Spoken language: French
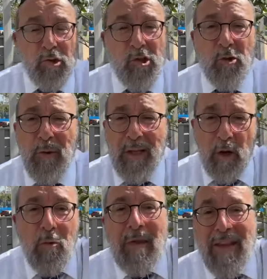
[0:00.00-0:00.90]
Tout de
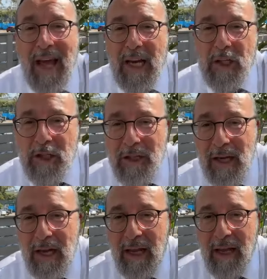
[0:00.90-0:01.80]
suite, le
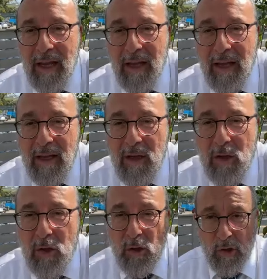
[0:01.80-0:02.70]
Midrash
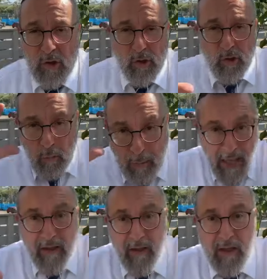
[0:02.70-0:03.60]
se
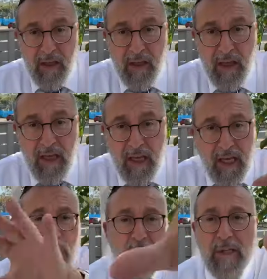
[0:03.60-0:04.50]
braque
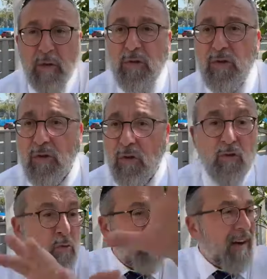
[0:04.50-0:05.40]
et nous annonce
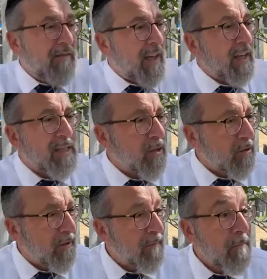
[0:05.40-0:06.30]
une nouvelle
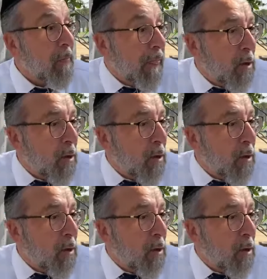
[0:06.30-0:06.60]
fracassante.